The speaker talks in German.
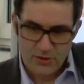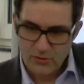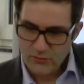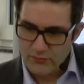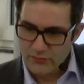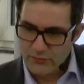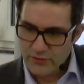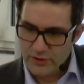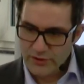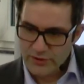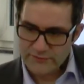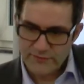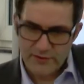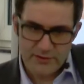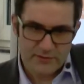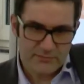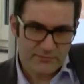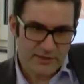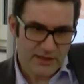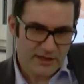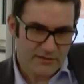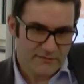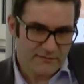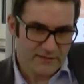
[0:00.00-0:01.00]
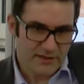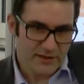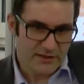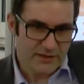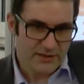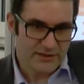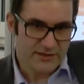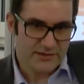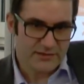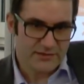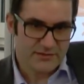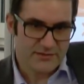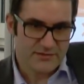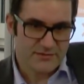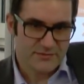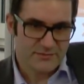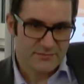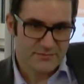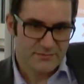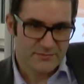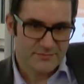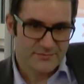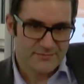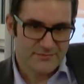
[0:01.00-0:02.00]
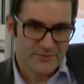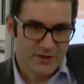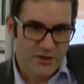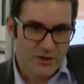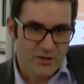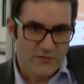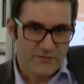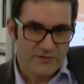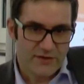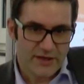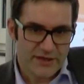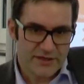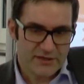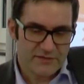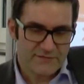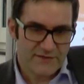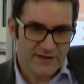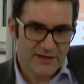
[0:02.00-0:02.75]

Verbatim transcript: Vielleicht, weil ihm langweilig ist. Vielleicht,